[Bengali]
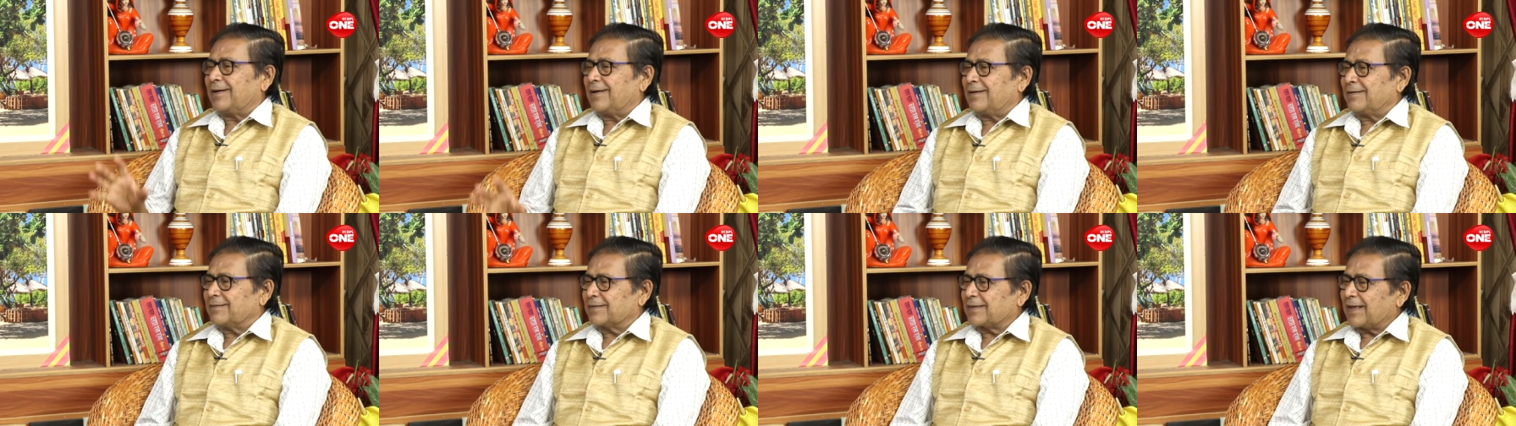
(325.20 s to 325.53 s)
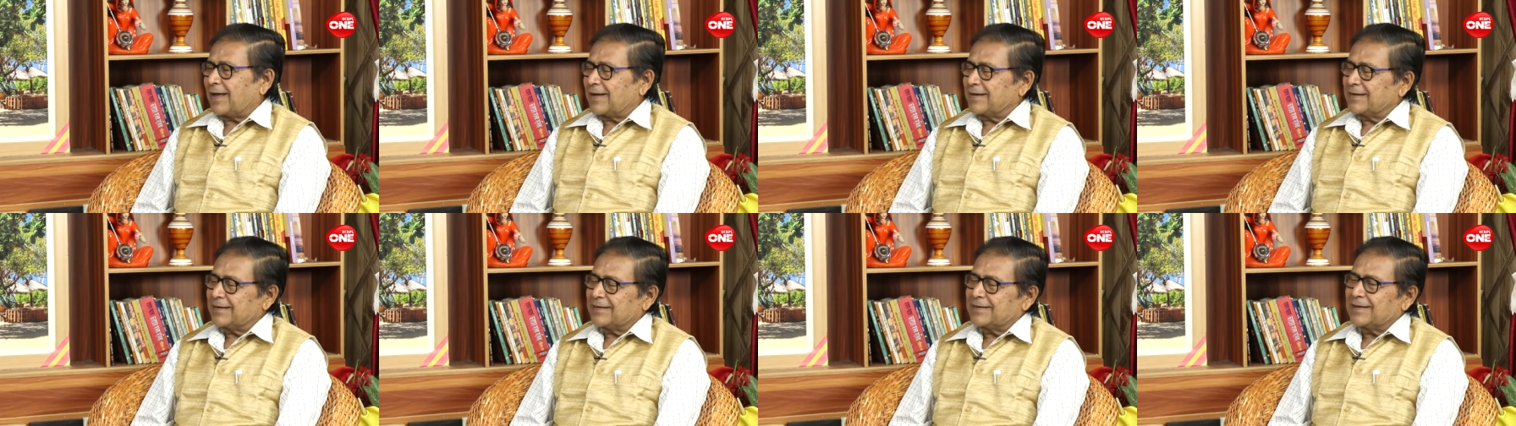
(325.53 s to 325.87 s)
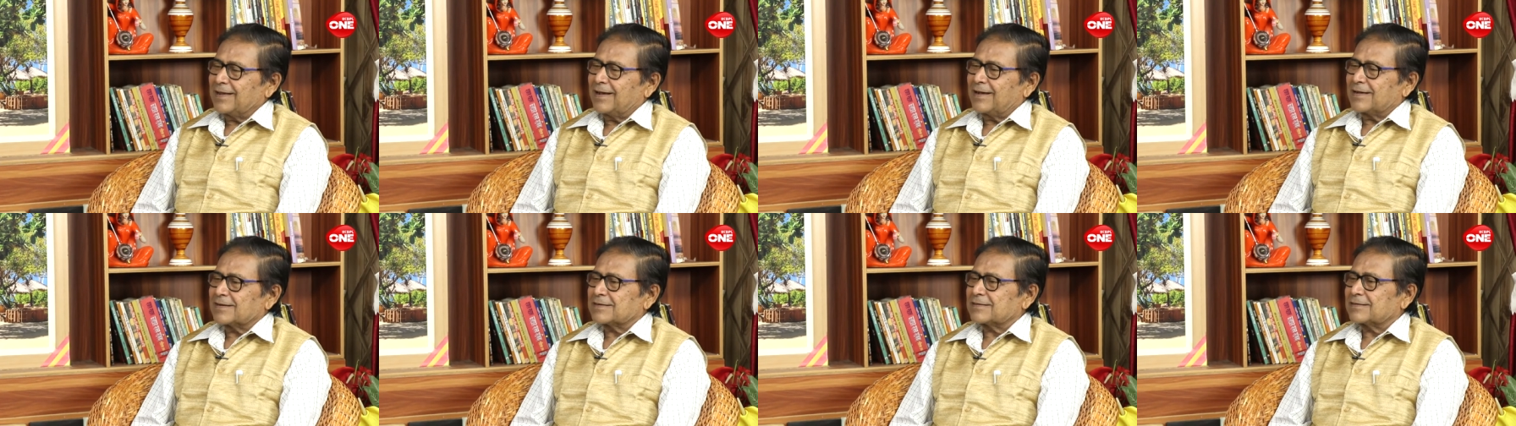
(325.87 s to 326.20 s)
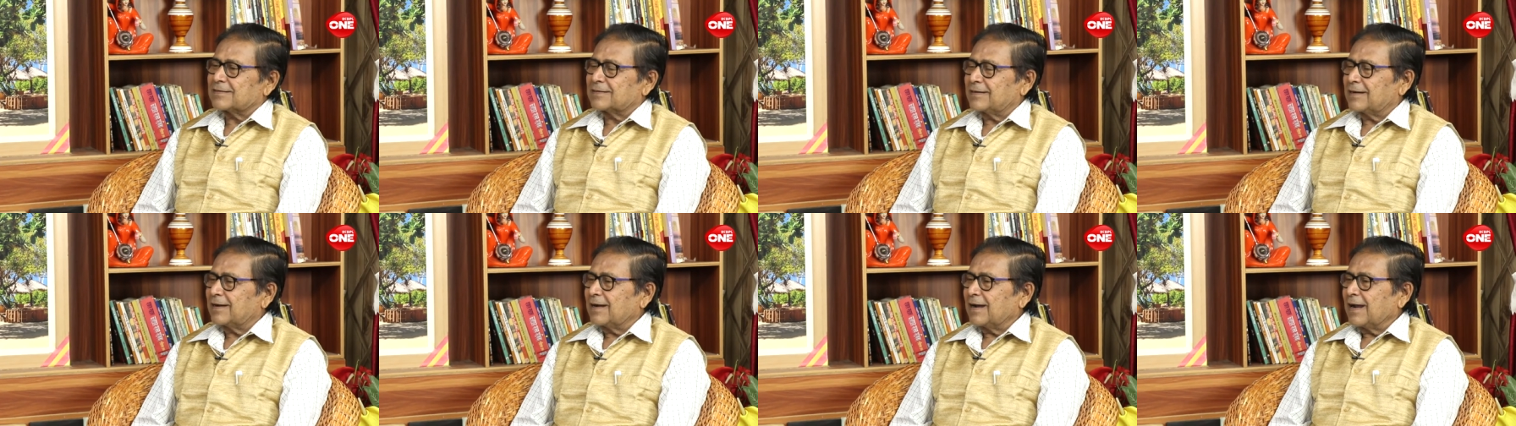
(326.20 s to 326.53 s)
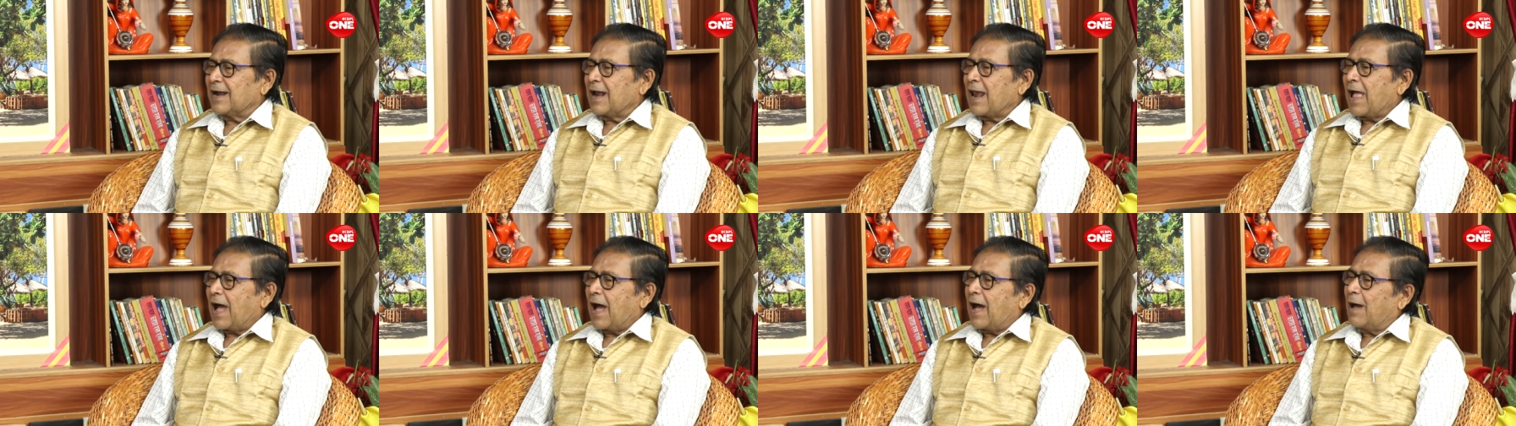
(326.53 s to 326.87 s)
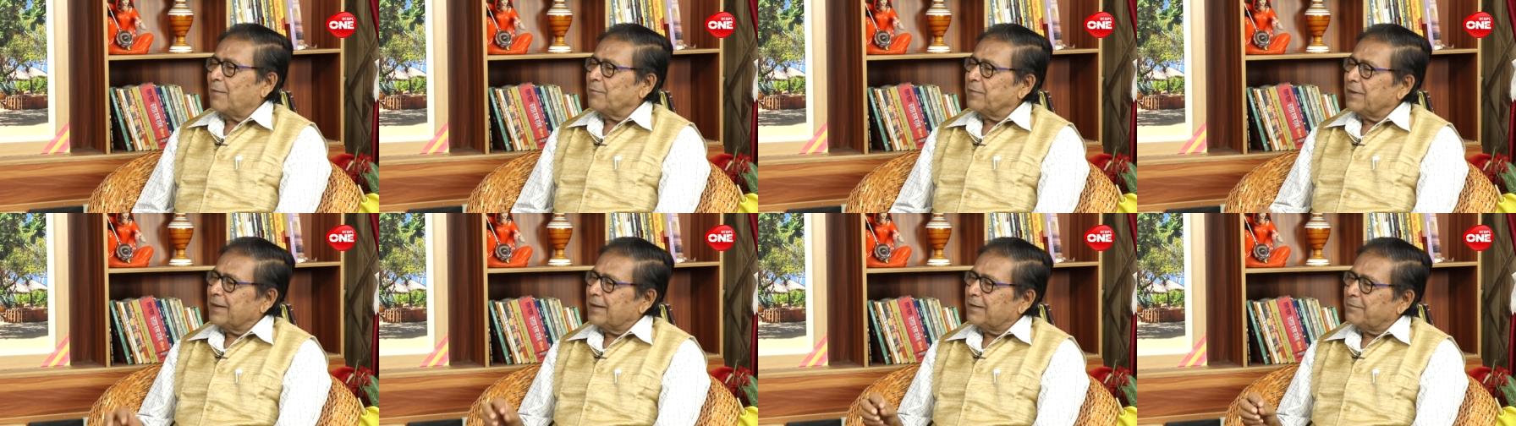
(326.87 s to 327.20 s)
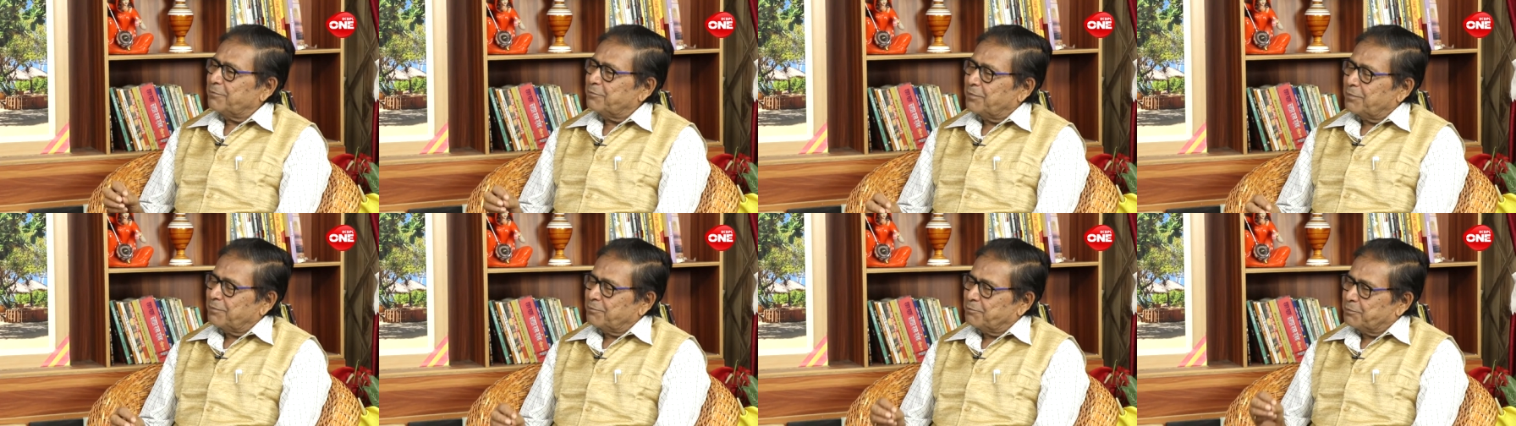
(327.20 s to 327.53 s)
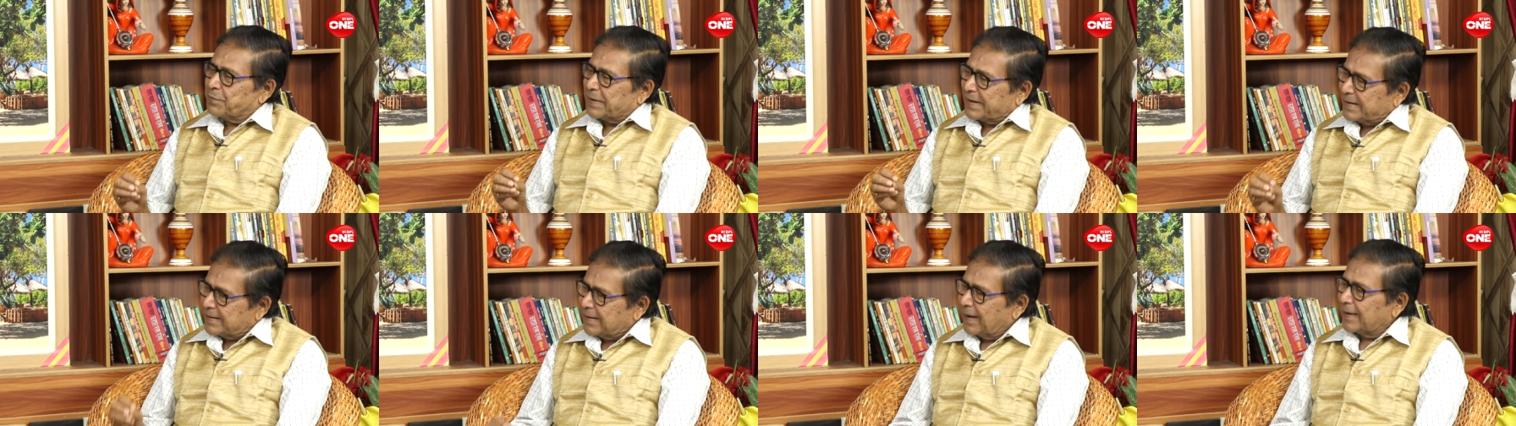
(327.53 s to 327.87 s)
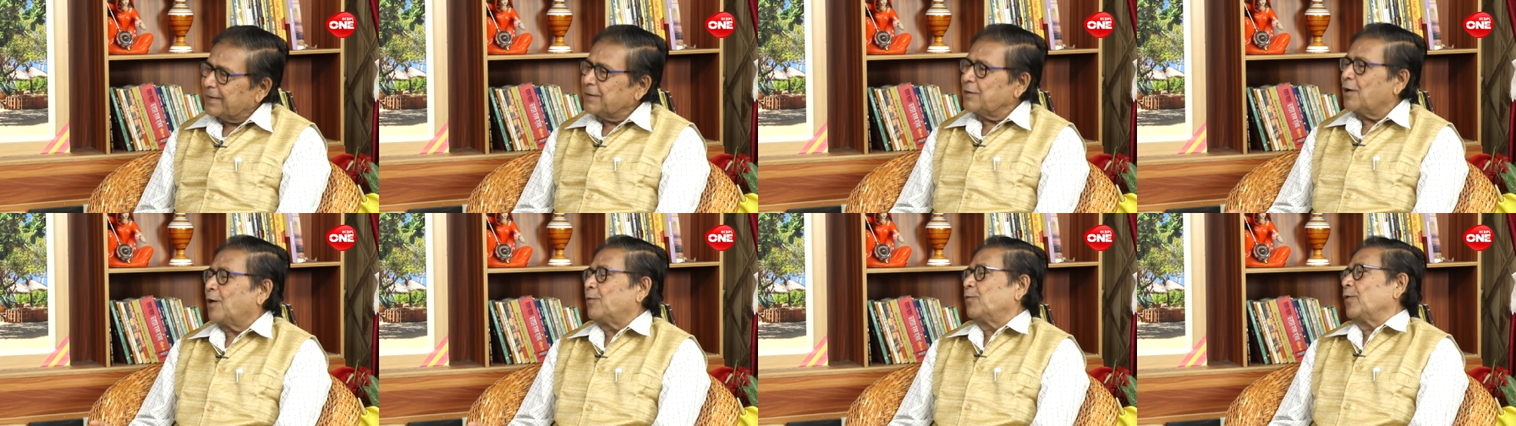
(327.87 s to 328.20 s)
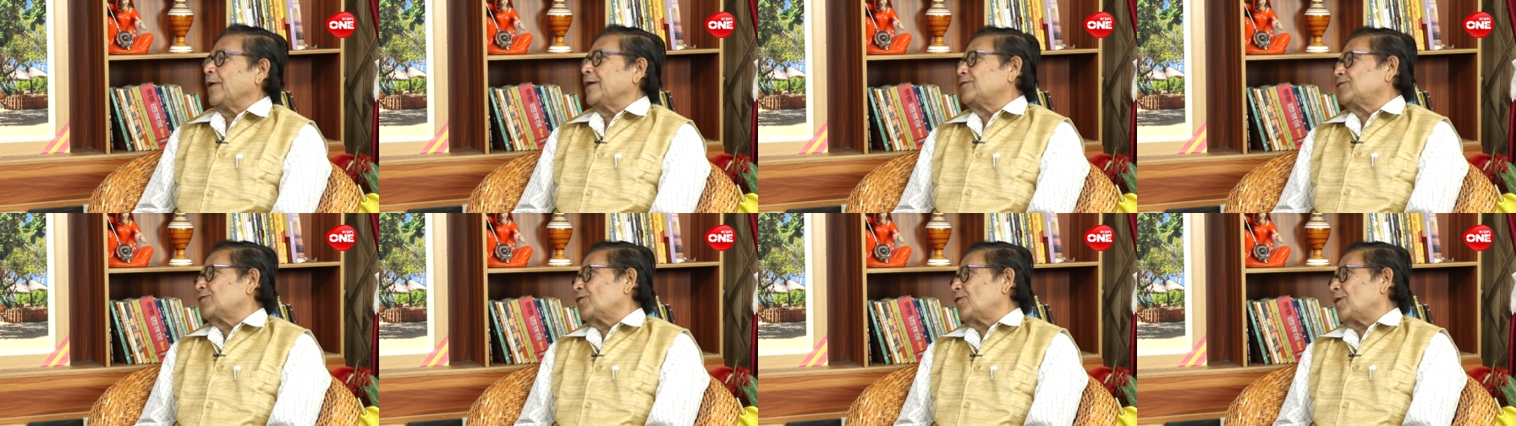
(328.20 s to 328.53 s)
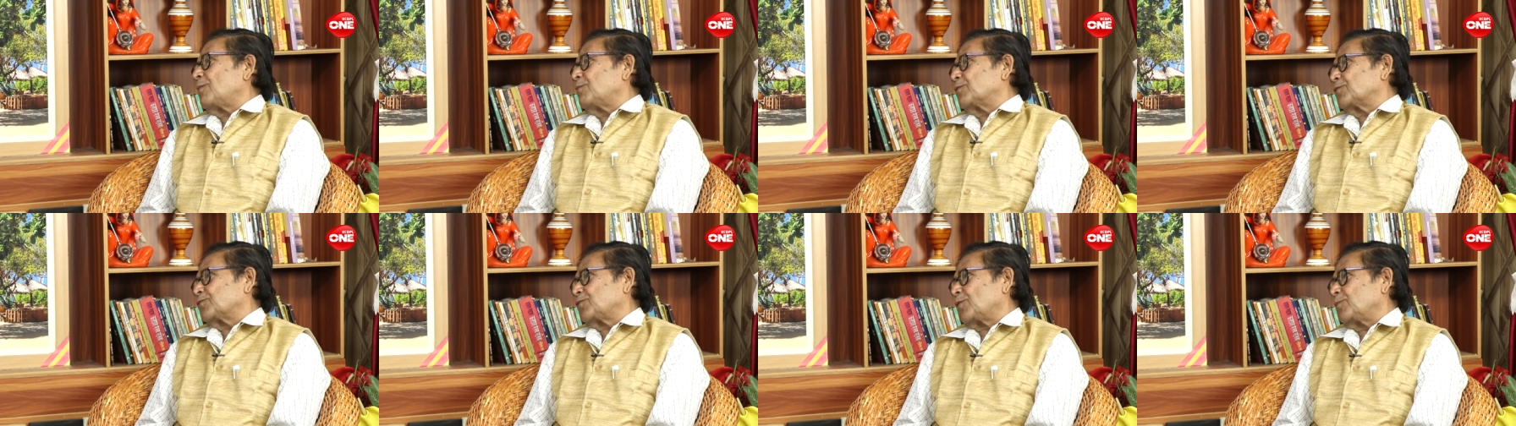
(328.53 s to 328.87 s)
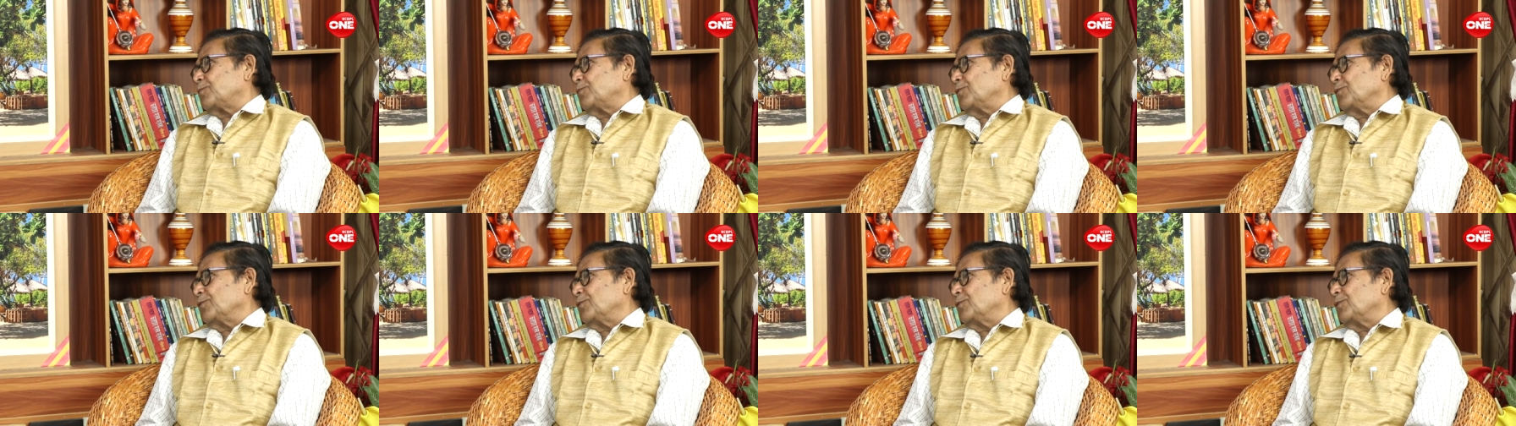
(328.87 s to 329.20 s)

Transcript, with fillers: তার ইতিহাস আমি বিজ্ঞানী হব এই ছিল আমার স্বপ্ন